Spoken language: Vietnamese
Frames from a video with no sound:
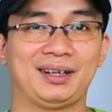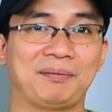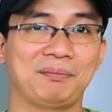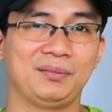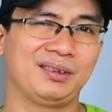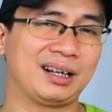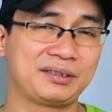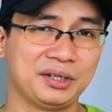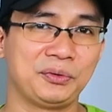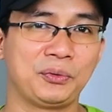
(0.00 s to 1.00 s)
đặc
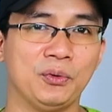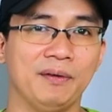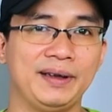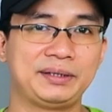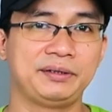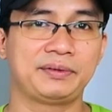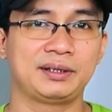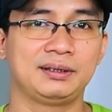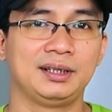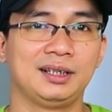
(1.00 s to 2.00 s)
đặc trưng của
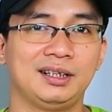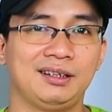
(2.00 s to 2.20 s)
vetiver